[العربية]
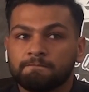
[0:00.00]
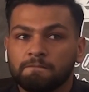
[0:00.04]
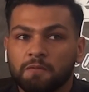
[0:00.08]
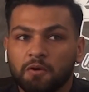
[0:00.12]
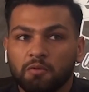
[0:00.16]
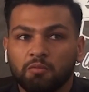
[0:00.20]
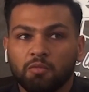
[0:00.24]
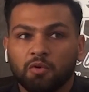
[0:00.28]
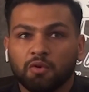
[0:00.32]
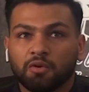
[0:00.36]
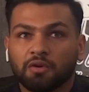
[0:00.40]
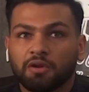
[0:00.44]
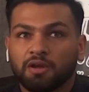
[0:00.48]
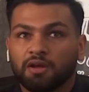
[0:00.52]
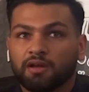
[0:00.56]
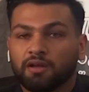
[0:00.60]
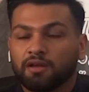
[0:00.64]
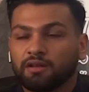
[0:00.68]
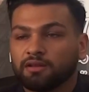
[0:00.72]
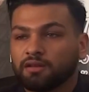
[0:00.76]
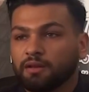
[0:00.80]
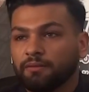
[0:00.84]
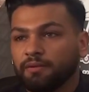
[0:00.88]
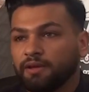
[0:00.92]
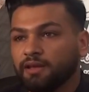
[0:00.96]

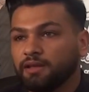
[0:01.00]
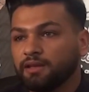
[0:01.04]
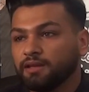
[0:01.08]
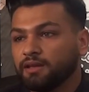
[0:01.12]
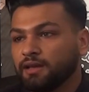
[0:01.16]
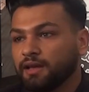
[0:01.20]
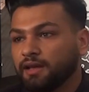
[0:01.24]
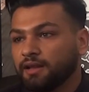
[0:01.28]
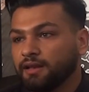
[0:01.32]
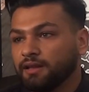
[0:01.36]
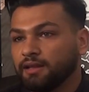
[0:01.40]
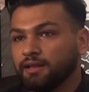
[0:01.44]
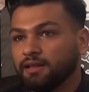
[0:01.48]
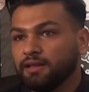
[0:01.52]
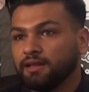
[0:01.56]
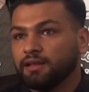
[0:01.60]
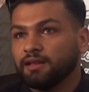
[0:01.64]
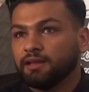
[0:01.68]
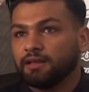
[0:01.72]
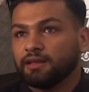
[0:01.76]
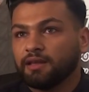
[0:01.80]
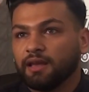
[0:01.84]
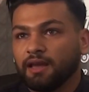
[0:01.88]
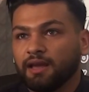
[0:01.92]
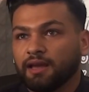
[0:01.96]
امورنا طبيعيه
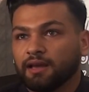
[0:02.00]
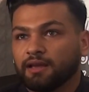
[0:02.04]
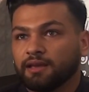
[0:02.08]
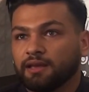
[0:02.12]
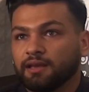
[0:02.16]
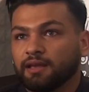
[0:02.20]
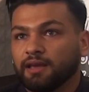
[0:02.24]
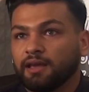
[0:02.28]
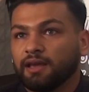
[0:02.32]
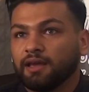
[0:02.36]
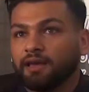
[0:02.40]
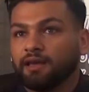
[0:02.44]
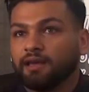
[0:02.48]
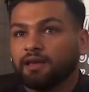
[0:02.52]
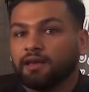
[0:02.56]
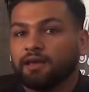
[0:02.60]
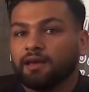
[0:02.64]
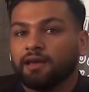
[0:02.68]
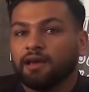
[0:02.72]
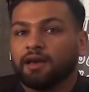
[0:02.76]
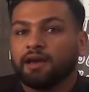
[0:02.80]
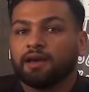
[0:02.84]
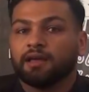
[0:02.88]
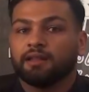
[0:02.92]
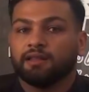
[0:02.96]
يعني كعك
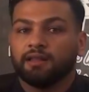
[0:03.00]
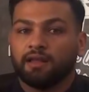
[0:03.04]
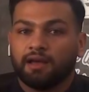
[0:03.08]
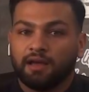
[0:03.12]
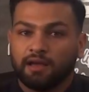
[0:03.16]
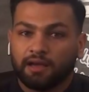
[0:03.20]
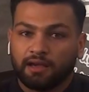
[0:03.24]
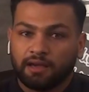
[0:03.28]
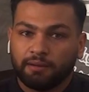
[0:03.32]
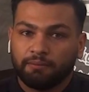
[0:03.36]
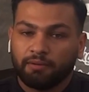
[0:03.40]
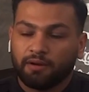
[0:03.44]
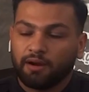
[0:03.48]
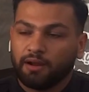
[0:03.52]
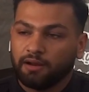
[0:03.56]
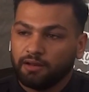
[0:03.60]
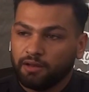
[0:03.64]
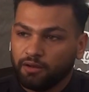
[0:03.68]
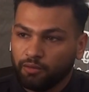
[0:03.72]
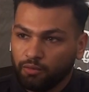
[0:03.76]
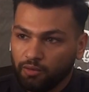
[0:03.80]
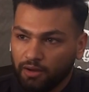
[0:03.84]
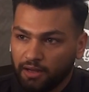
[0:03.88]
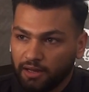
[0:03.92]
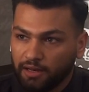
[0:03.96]
اخذنا خبره عن
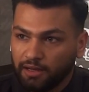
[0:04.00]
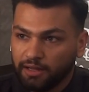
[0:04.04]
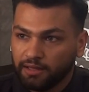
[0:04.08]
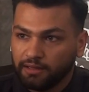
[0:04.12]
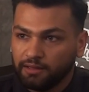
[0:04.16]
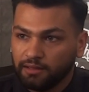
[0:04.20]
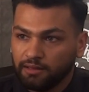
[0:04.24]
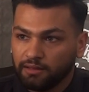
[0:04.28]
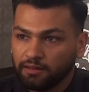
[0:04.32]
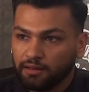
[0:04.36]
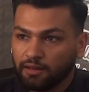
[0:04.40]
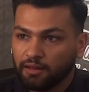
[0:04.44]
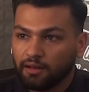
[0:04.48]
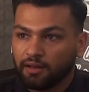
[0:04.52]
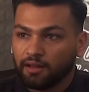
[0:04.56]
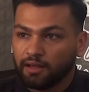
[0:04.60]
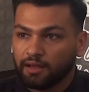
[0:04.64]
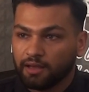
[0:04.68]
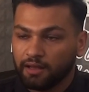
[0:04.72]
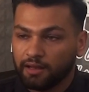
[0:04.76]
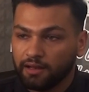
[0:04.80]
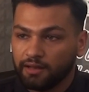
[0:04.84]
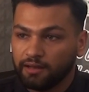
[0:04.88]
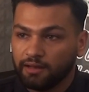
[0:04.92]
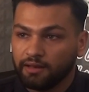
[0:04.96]
الوالد الله
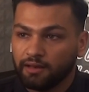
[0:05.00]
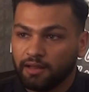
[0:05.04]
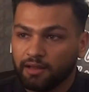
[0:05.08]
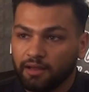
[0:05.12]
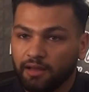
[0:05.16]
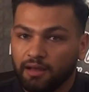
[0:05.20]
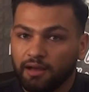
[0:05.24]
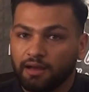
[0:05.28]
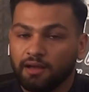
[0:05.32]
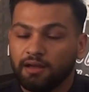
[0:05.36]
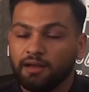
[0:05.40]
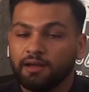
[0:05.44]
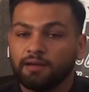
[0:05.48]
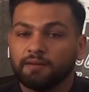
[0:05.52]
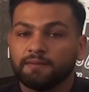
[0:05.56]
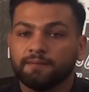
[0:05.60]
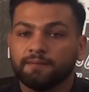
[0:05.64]
يخلي لنا اياه